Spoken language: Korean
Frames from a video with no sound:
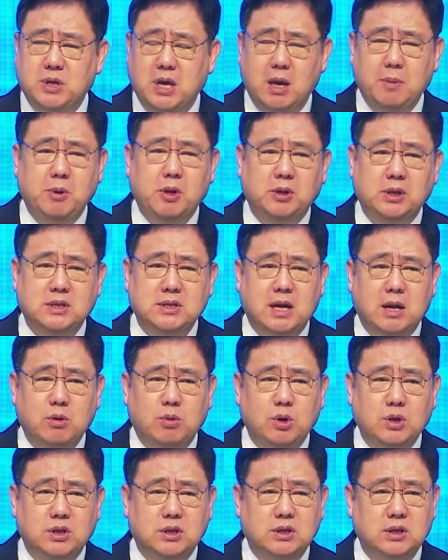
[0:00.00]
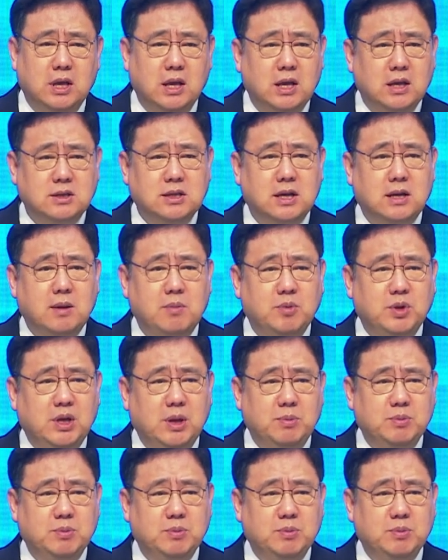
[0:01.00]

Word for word: 해변에 살고 있는 사람들의